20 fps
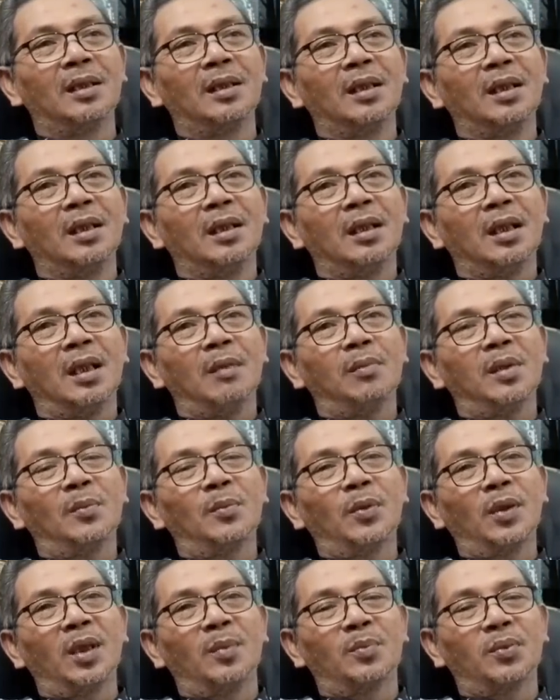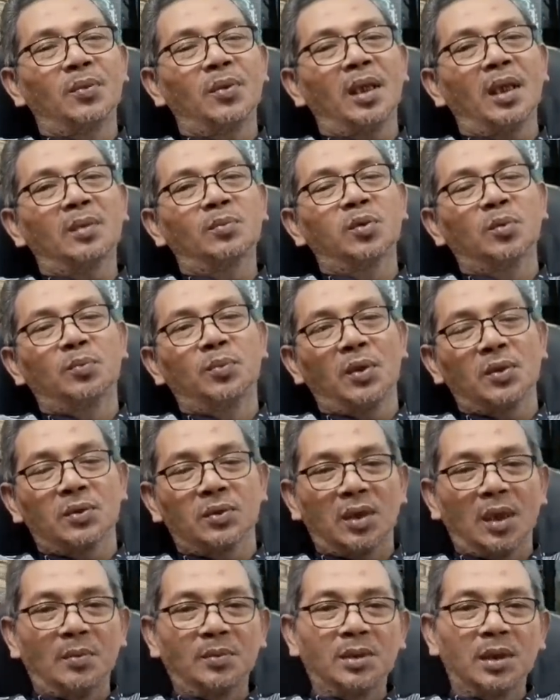ya, apa boleh buat bubur
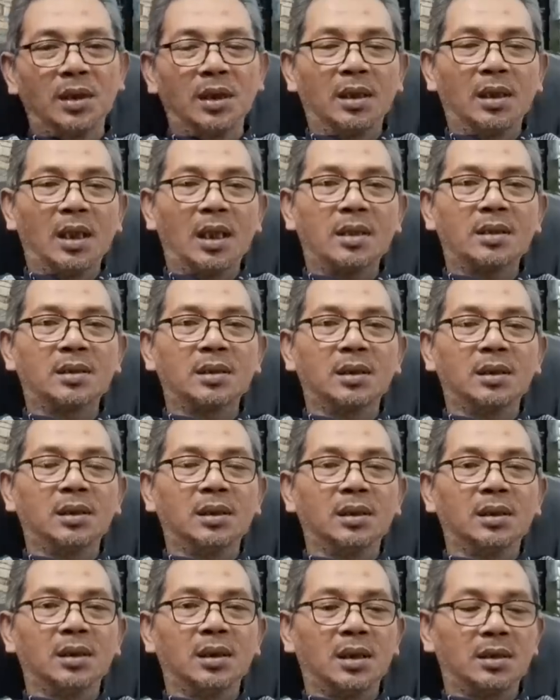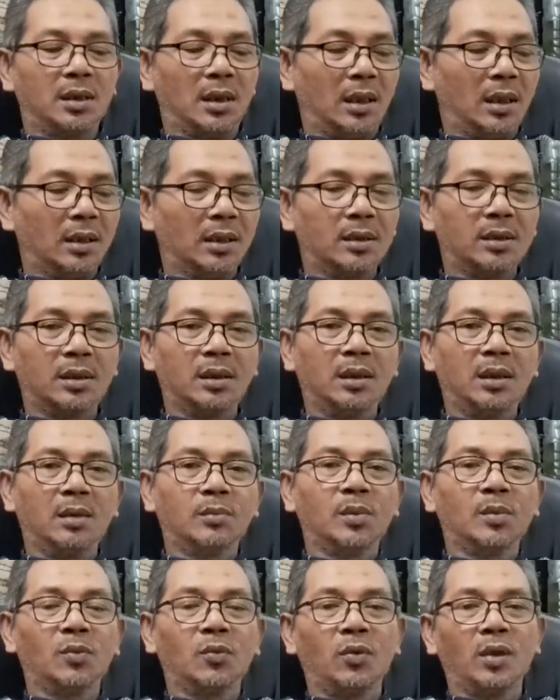sudah menjadi nasi? Ya salahnya sendiri
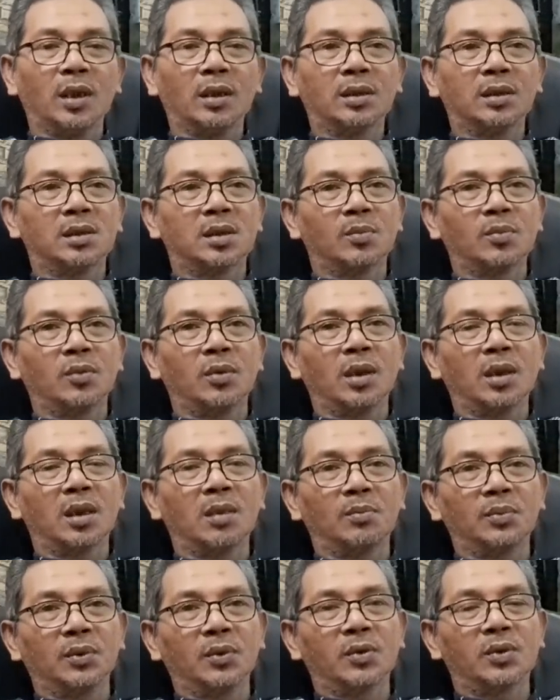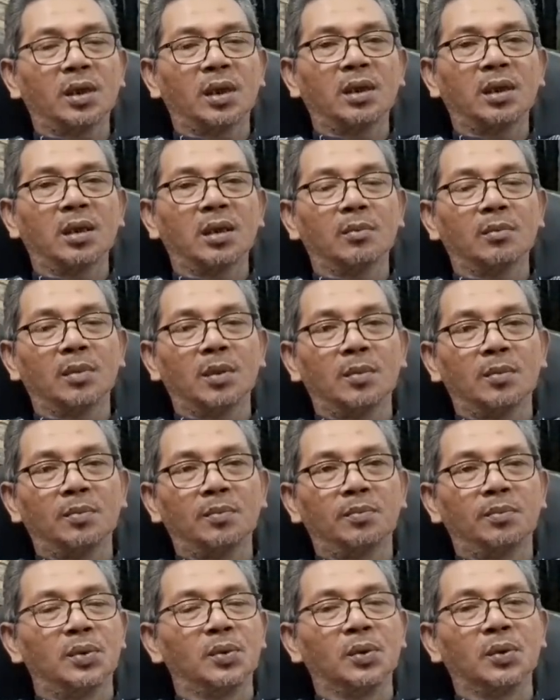membuat sebuah keputusan yang
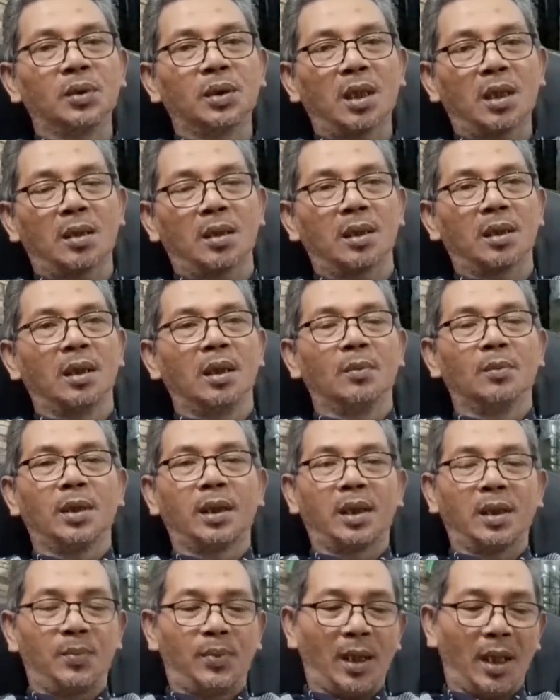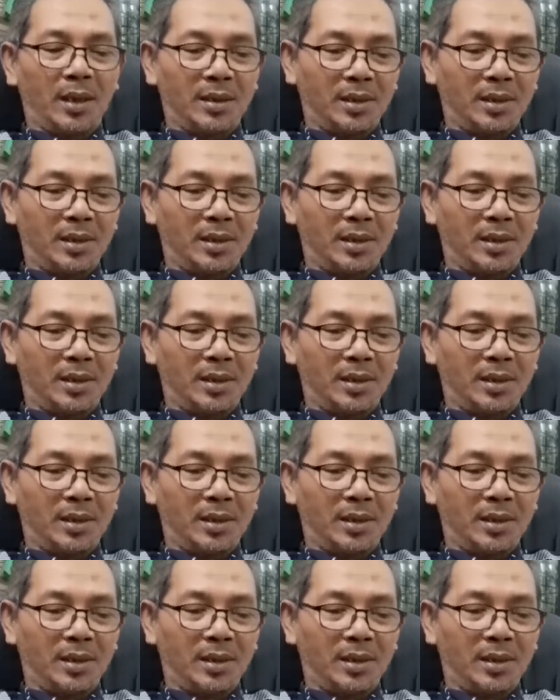blunder bagi